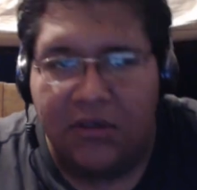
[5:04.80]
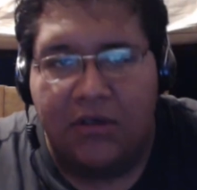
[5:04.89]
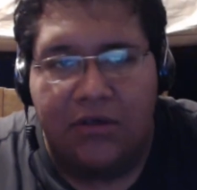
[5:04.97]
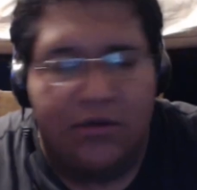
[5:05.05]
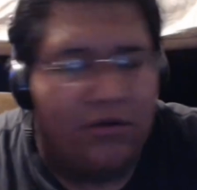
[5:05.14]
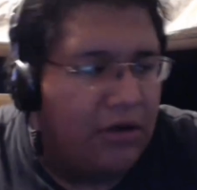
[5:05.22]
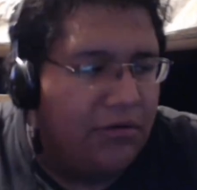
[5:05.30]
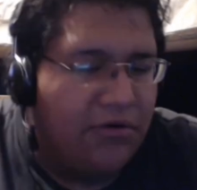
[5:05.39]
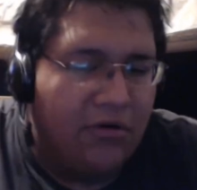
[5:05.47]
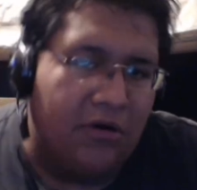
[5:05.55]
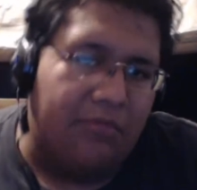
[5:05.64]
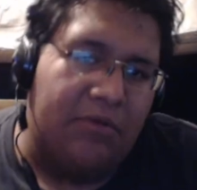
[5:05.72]
Yo,
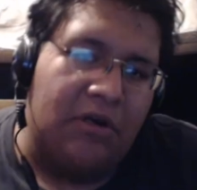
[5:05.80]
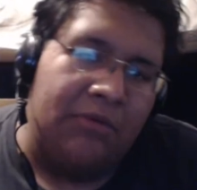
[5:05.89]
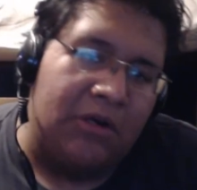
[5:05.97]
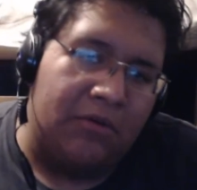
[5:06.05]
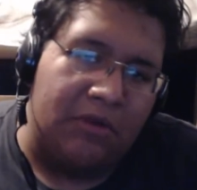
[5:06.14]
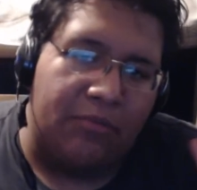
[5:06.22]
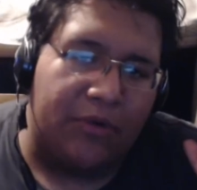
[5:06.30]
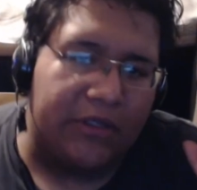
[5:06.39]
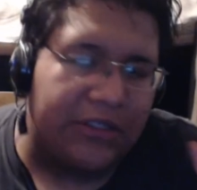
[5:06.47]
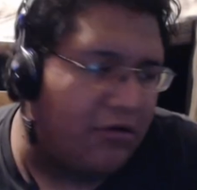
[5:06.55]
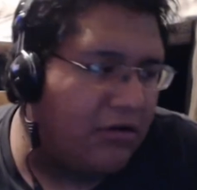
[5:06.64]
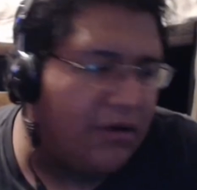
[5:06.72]
yo no, a mí no me
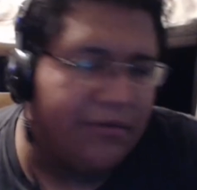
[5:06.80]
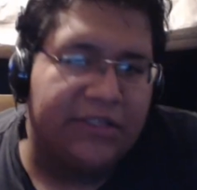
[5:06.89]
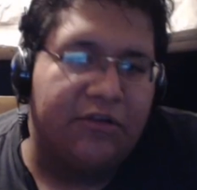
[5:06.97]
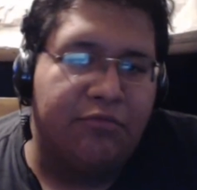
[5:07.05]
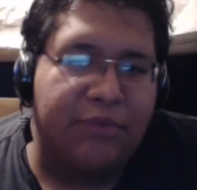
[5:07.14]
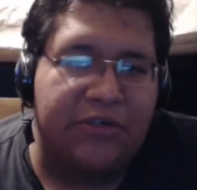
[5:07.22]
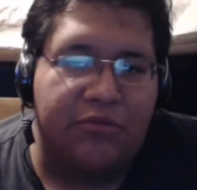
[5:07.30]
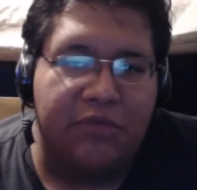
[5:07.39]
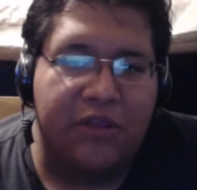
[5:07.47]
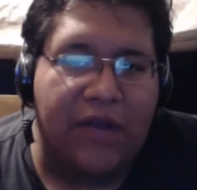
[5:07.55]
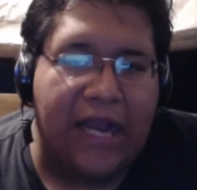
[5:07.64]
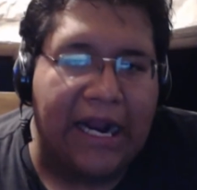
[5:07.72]
importa, yo no la voy a estar
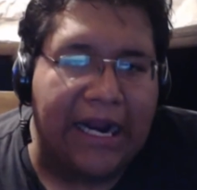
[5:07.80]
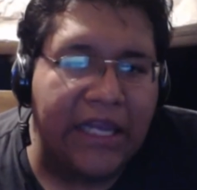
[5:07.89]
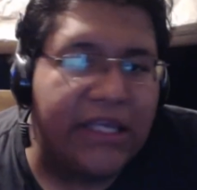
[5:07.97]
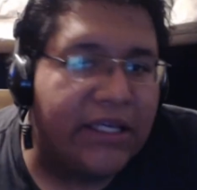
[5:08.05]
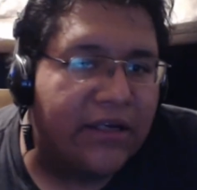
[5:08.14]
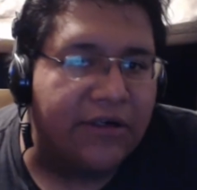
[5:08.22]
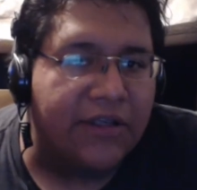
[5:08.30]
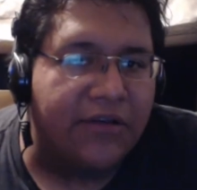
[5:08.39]
presumiendo en la calle, güey.